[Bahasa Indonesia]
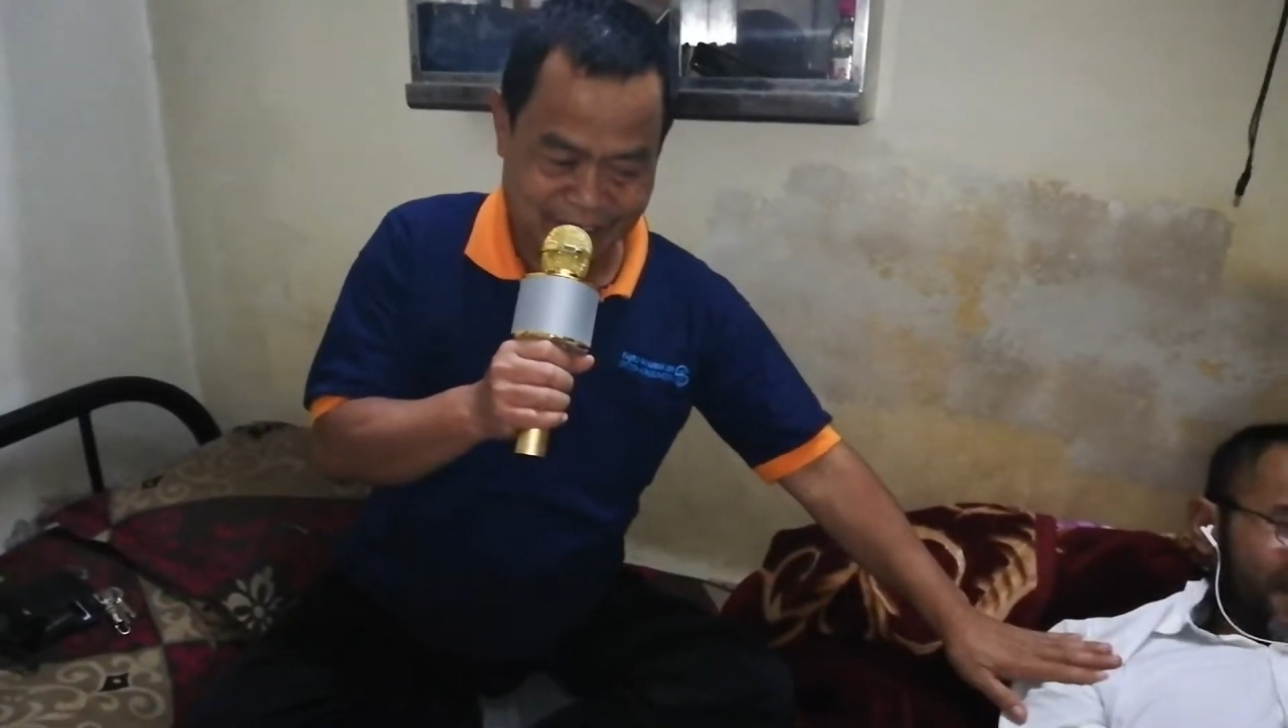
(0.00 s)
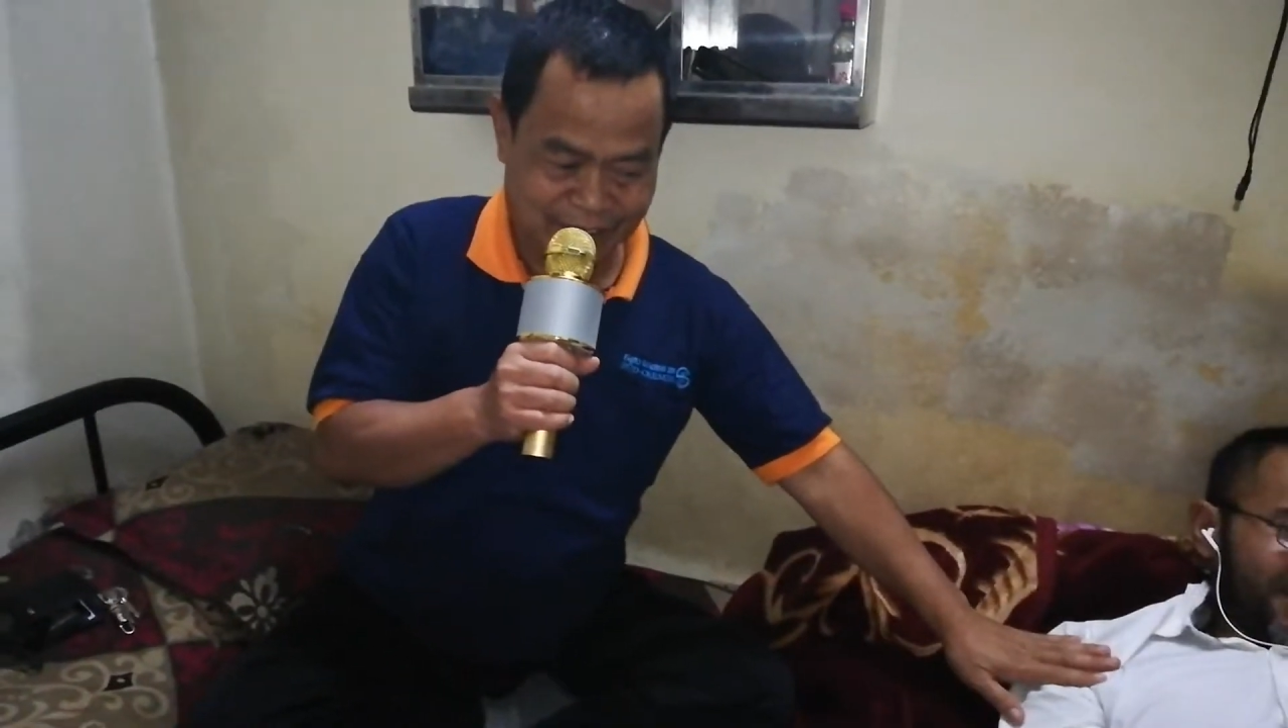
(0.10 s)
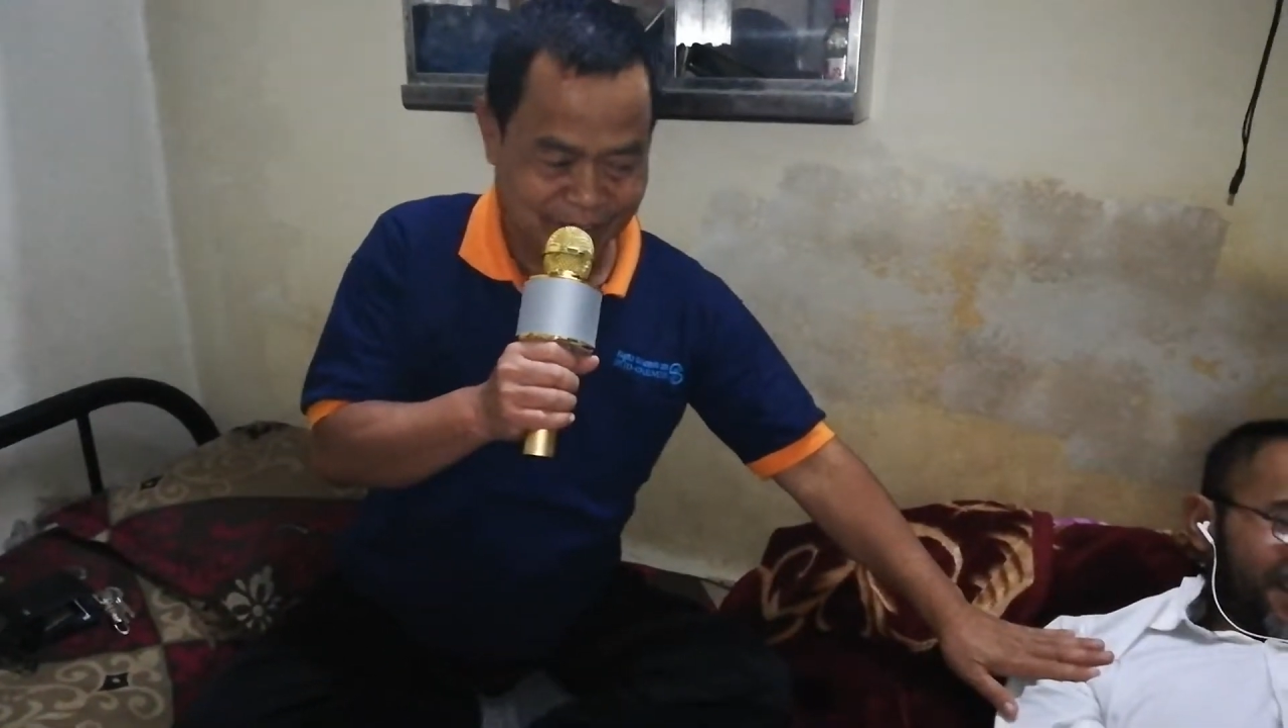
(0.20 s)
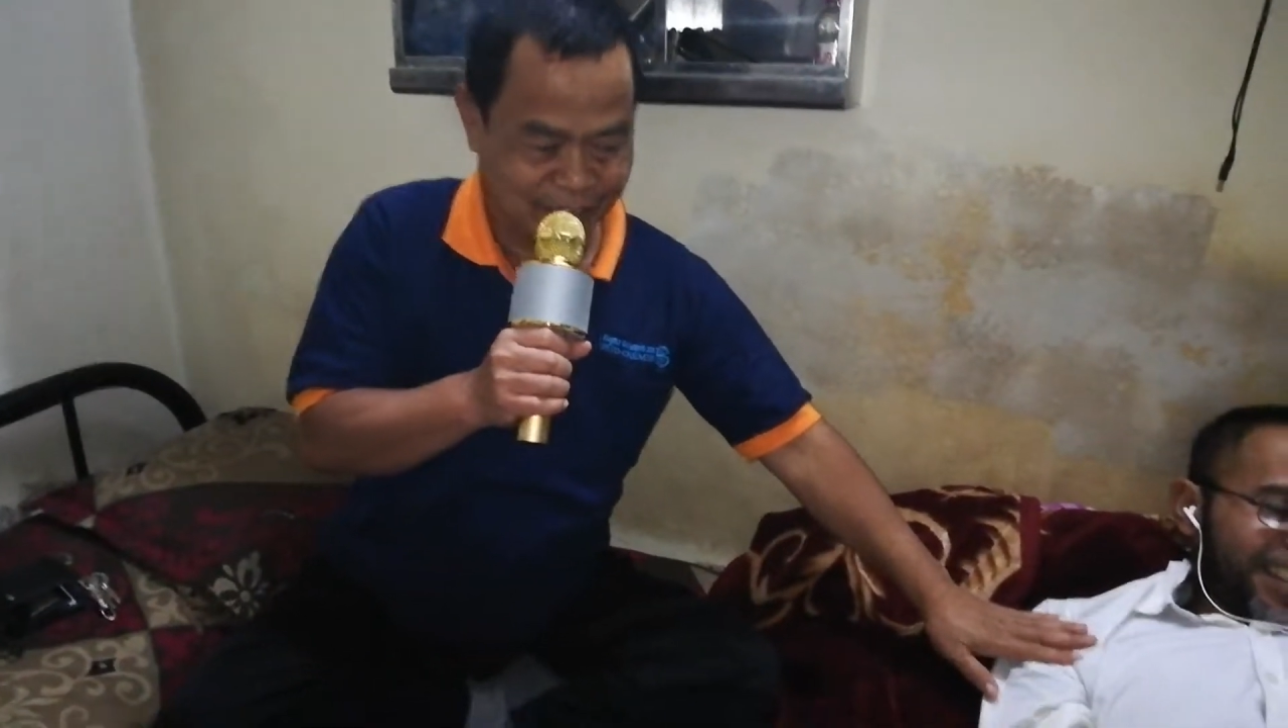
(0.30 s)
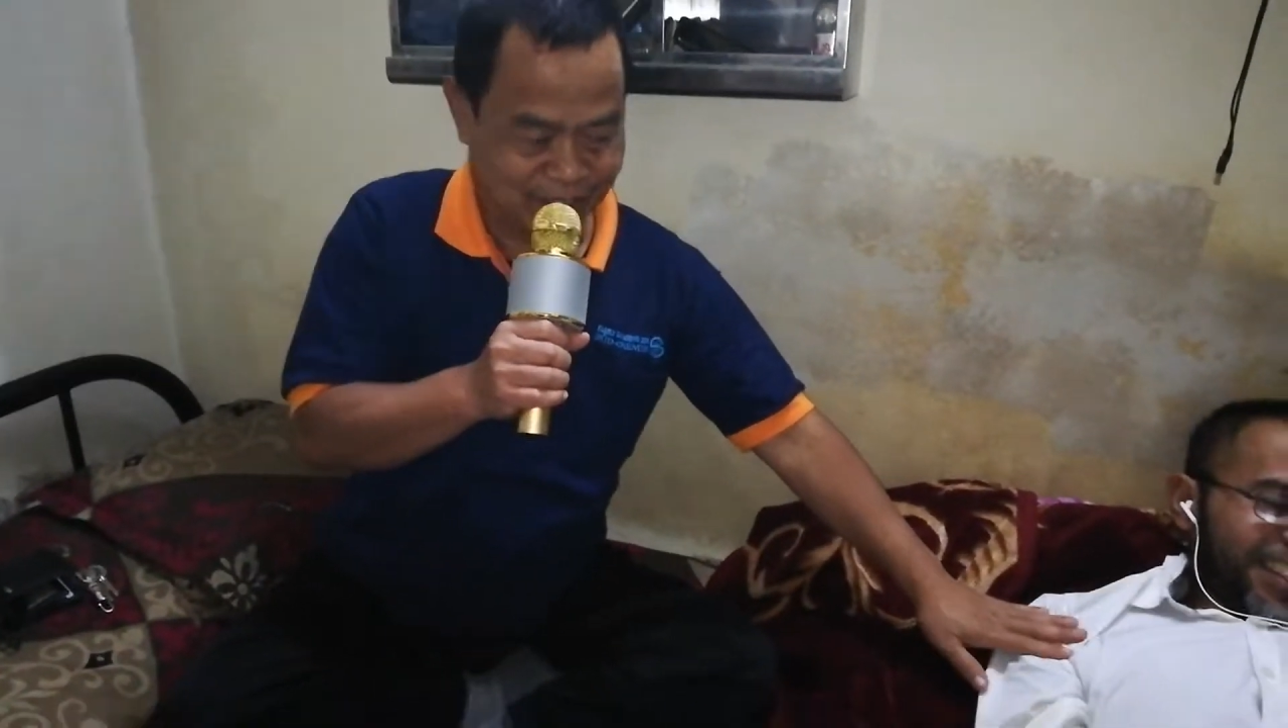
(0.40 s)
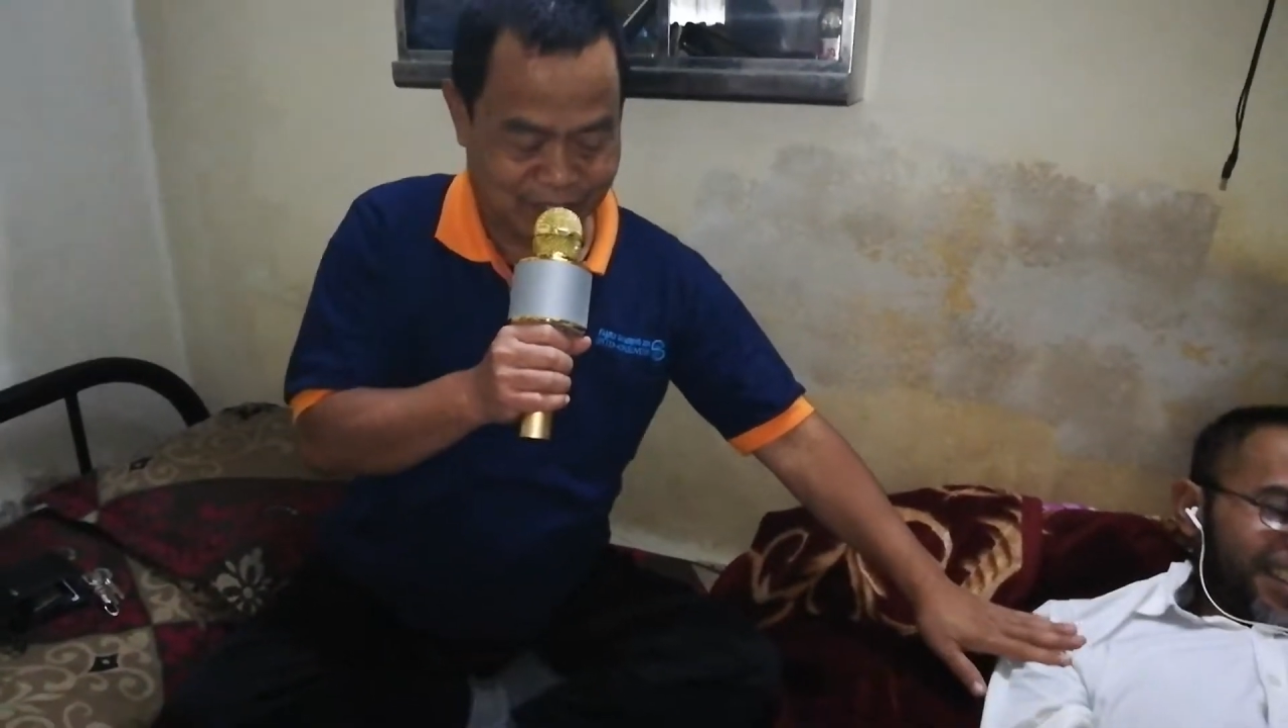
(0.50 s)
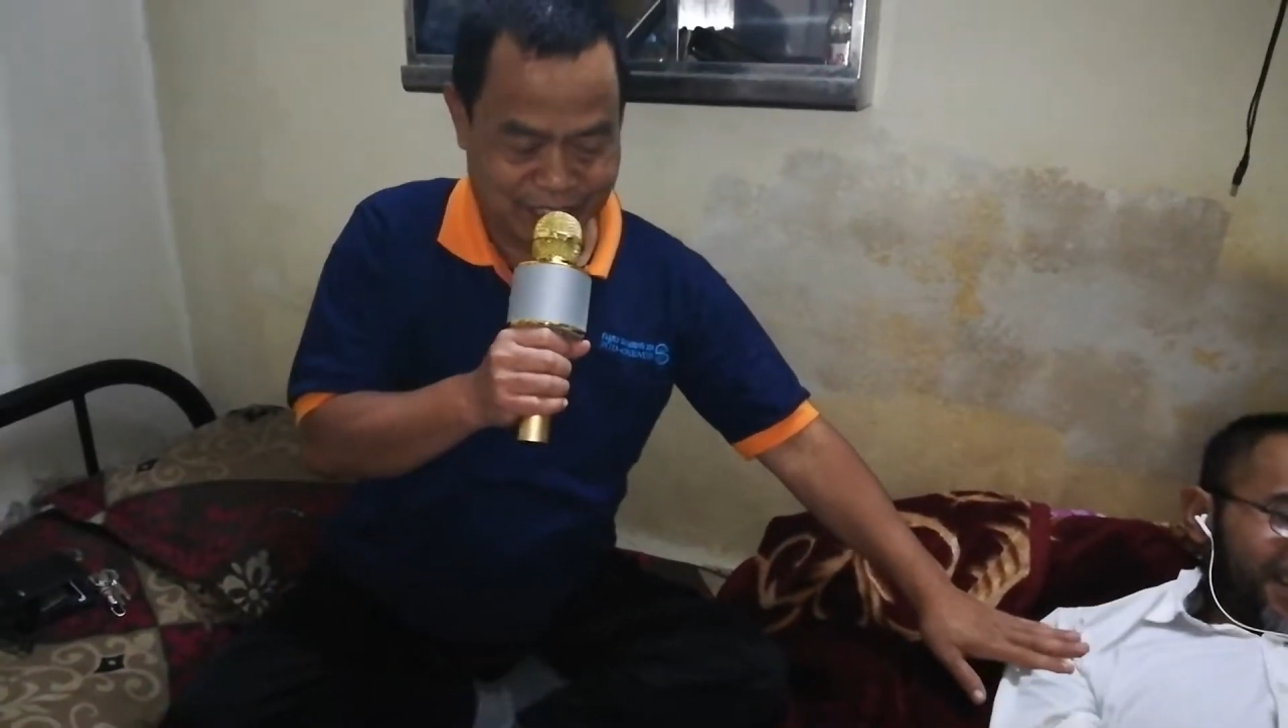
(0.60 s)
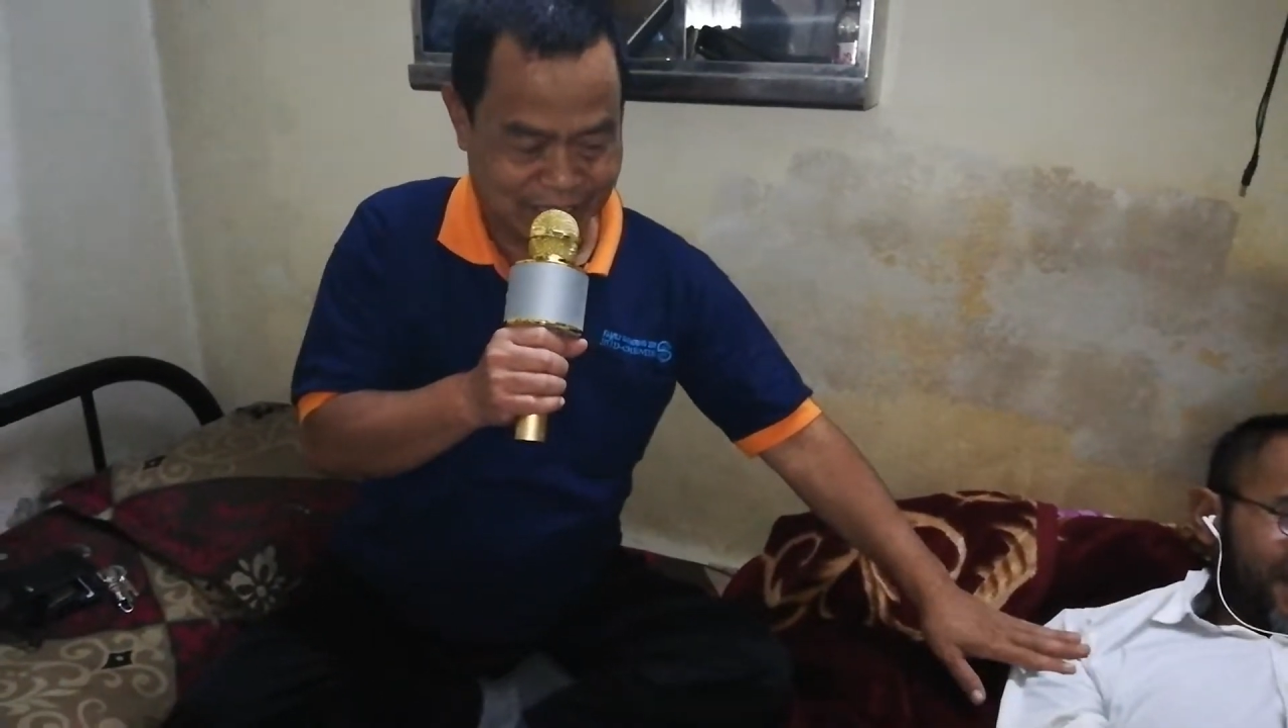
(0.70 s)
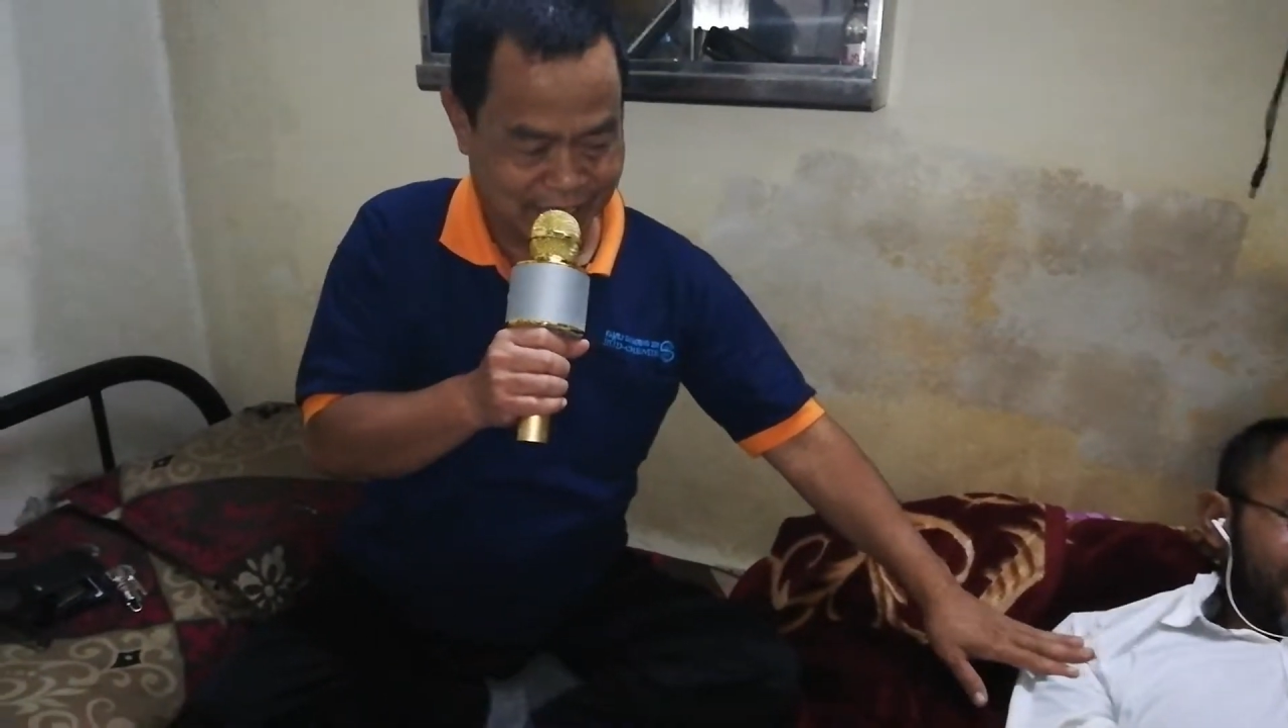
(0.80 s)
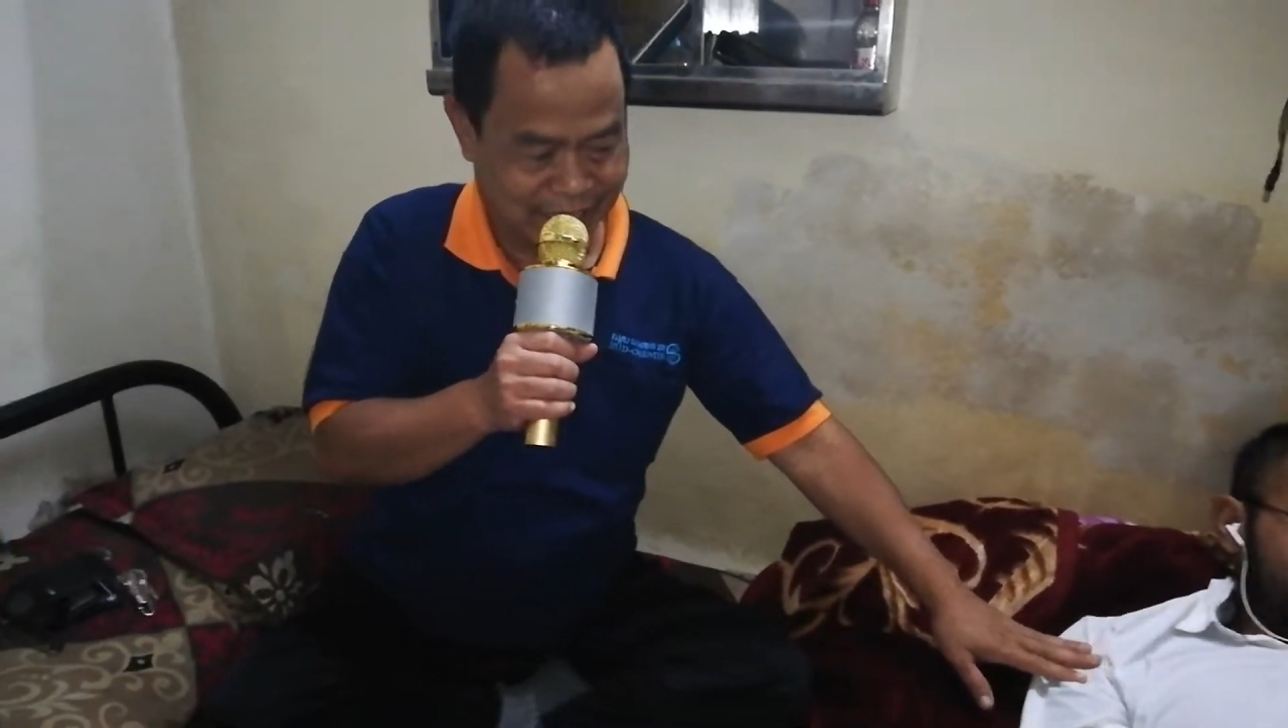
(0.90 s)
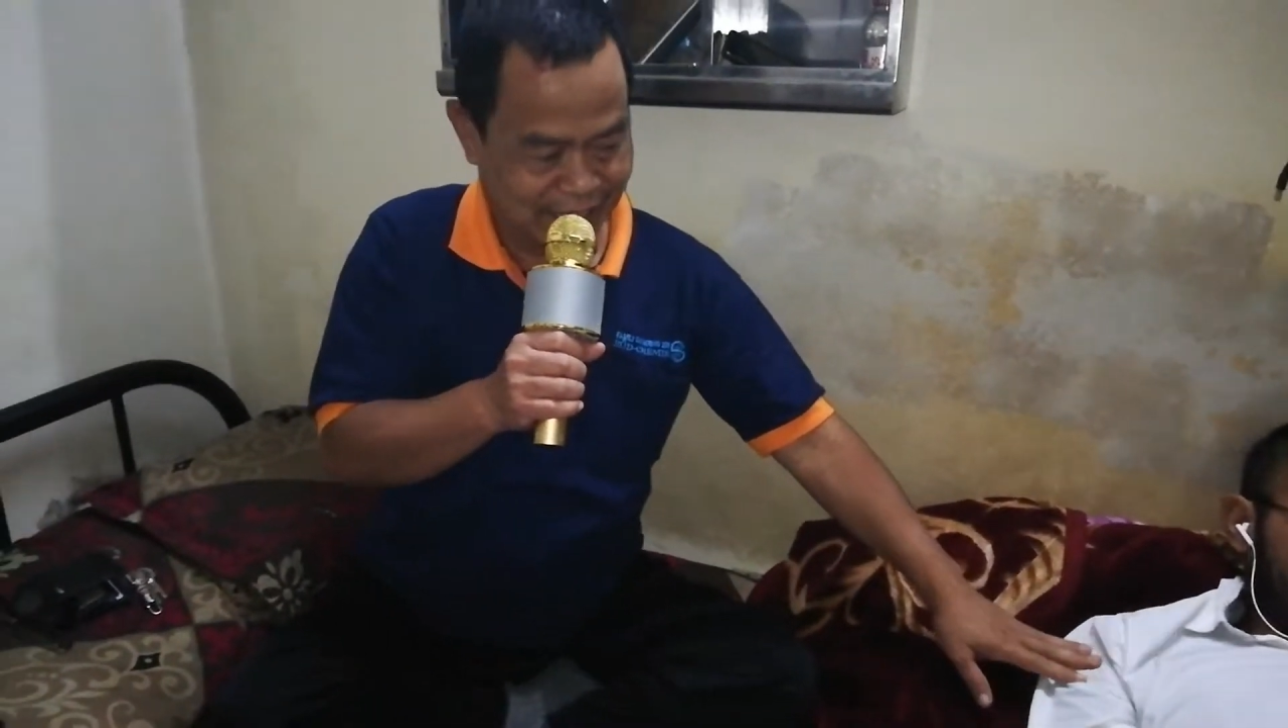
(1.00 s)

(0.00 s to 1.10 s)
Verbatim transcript: orang tua saya